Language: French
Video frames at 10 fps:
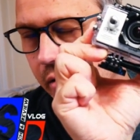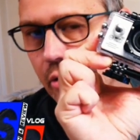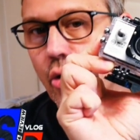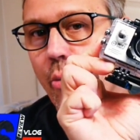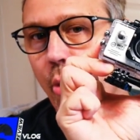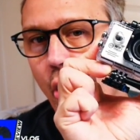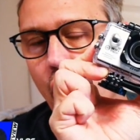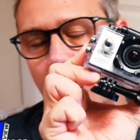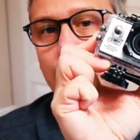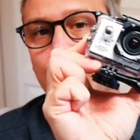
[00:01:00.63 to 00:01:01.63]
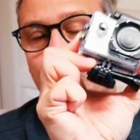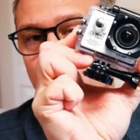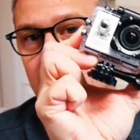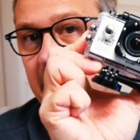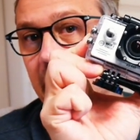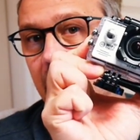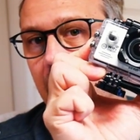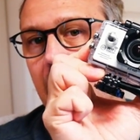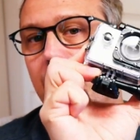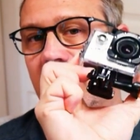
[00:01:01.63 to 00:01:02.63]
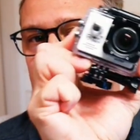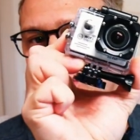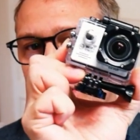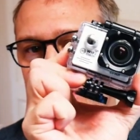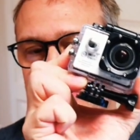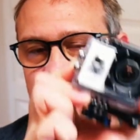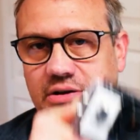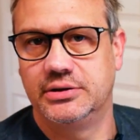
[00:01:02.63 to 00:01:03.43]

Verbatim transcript: GoPro tout de suite après le générique.